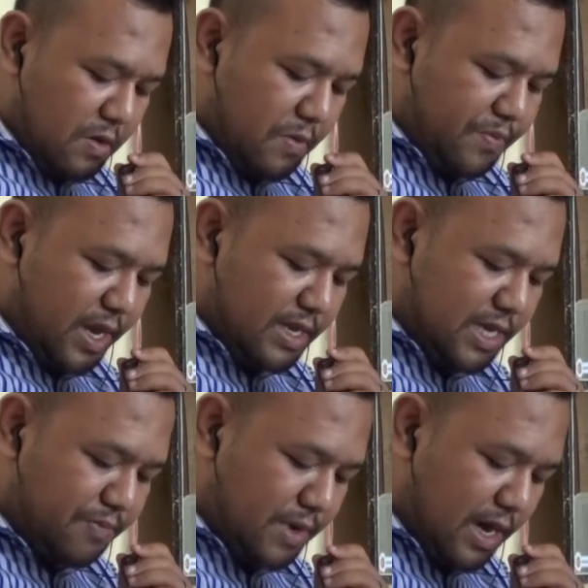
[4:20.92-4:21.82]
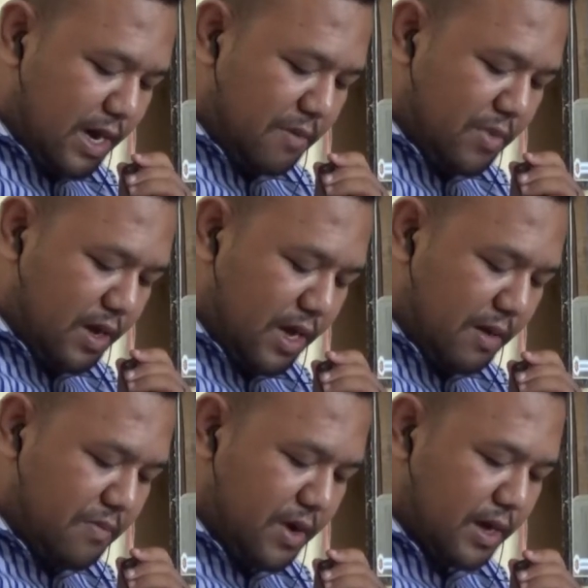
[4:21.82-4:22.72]
Prinsip dalam
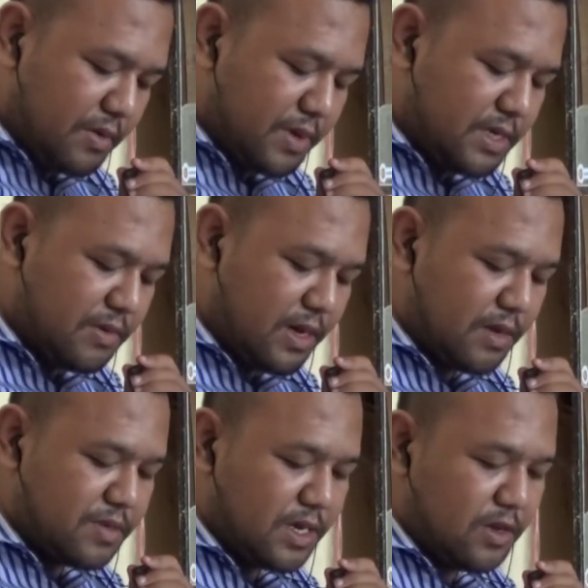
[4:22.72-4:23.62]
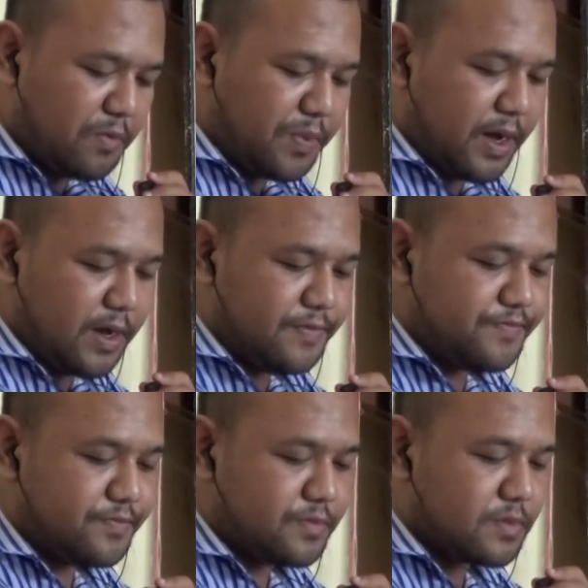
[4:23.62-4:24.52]
menggambar, prinsip dalam seni rupa,
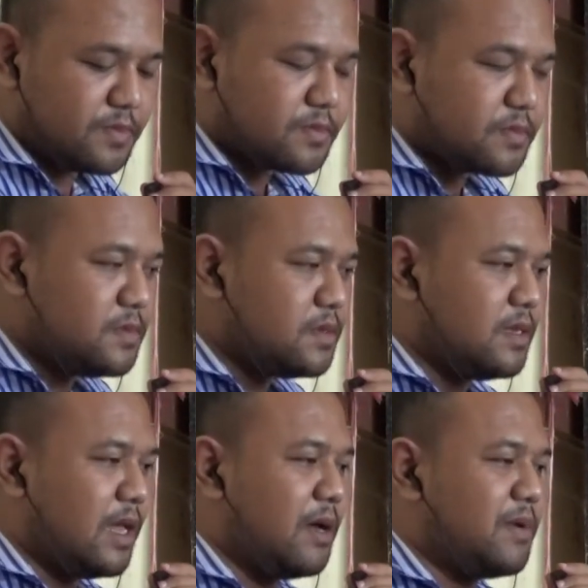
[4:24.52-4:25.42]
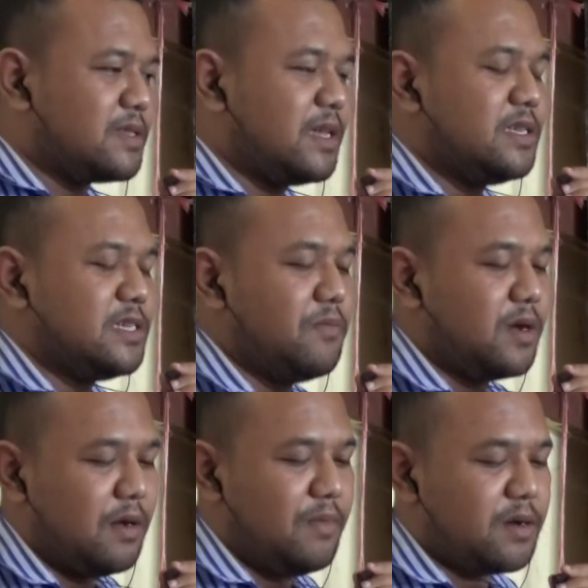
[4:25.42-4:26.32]
dalam artian di sini
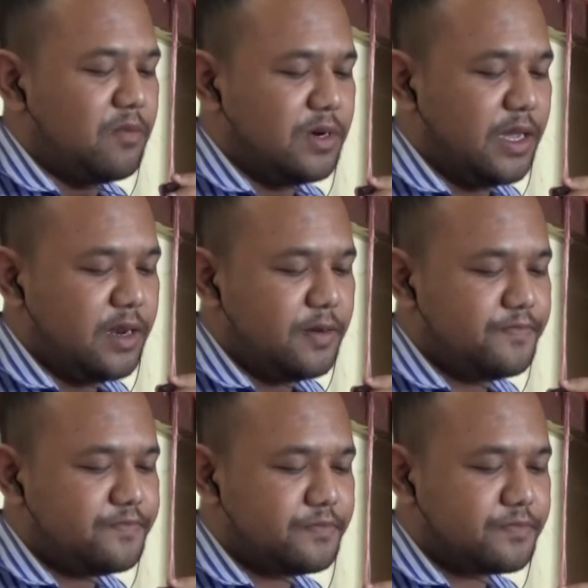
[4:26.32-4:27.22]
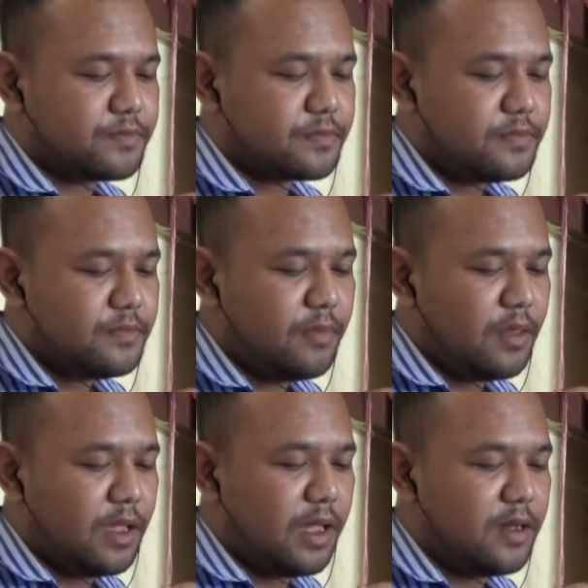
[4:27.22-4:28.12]
menggambar model,
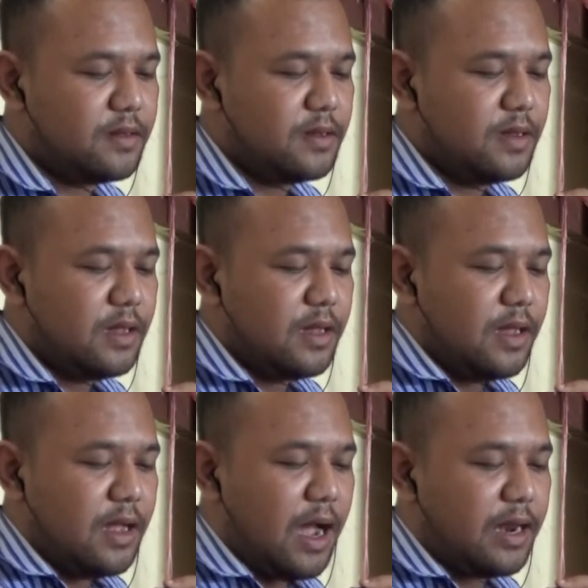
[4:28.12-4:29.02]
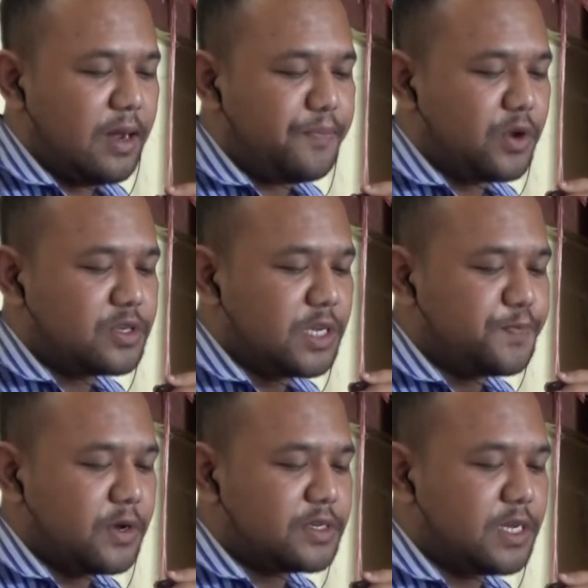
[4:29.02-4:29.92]
ya. Ada
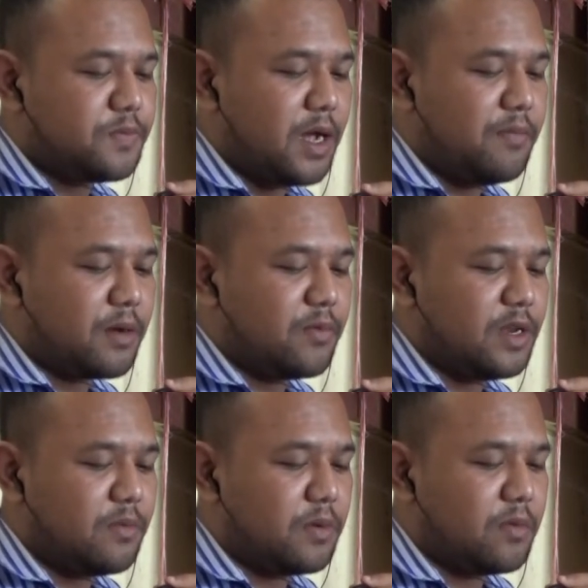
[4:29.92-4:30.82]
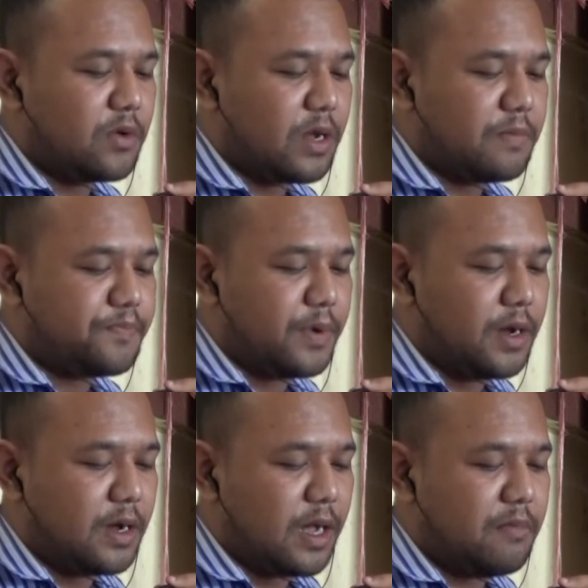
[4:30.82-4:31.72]
proses-proses menggambar model memerlukan
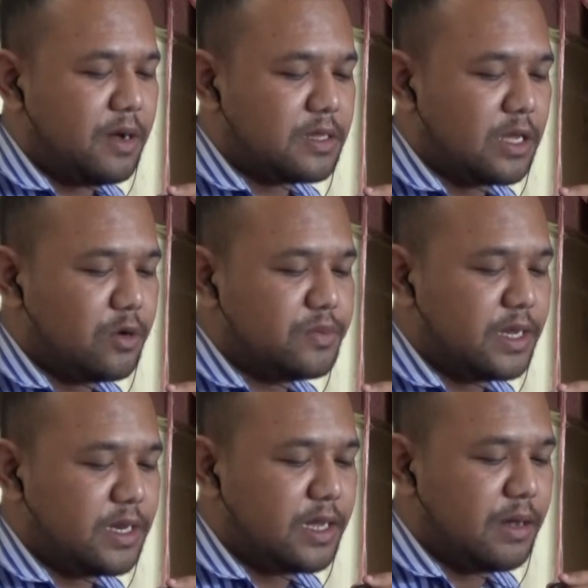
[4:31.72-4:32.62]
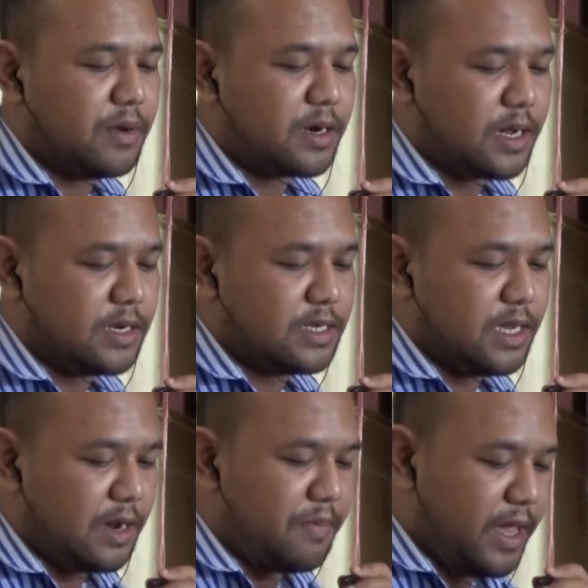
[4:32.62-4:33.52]
pengamatan objek yang digambarkan
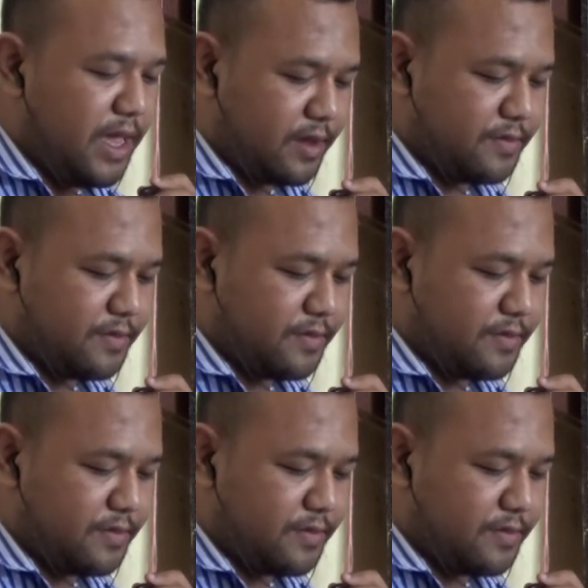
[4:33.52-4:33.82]
secara baik.